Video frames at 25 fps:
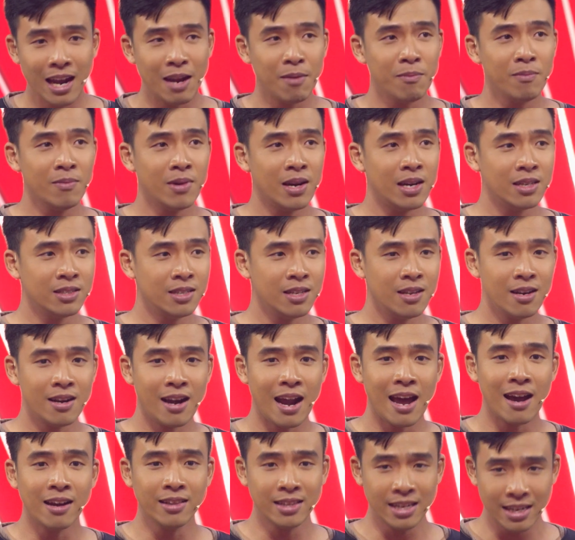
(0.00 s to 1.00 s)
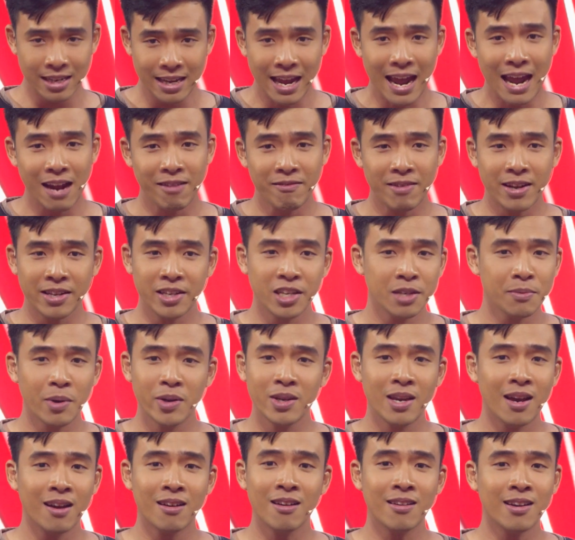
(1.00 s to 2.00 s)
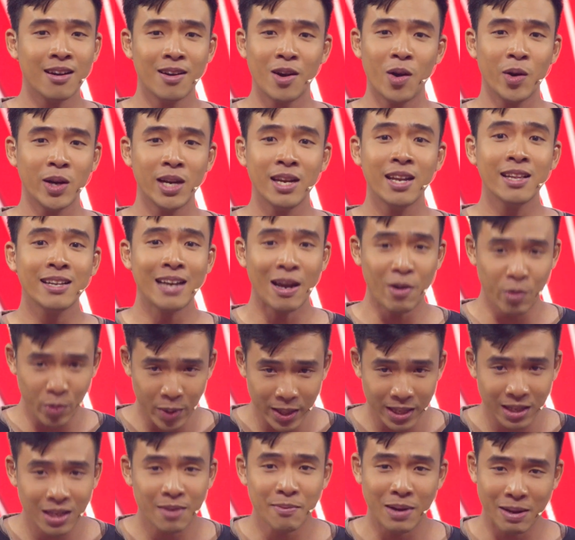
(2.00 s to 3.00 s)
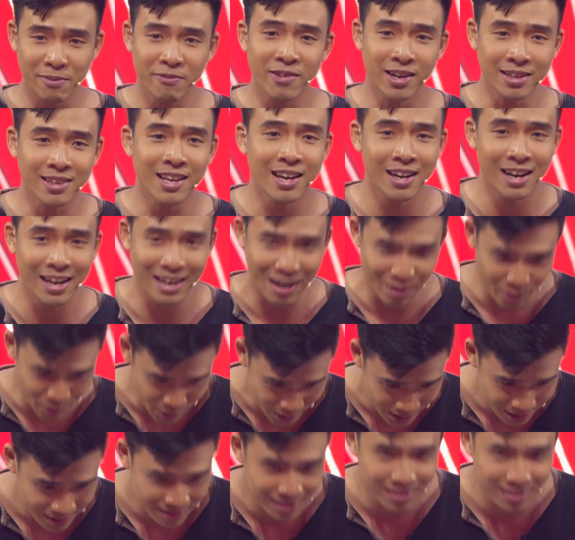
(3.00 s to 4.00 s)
em à, sinh ra ở tiền giang và chưa bao giờ có cơ hội đi đến cao nguyên nhưng mà em vẫn tên là cao nguyên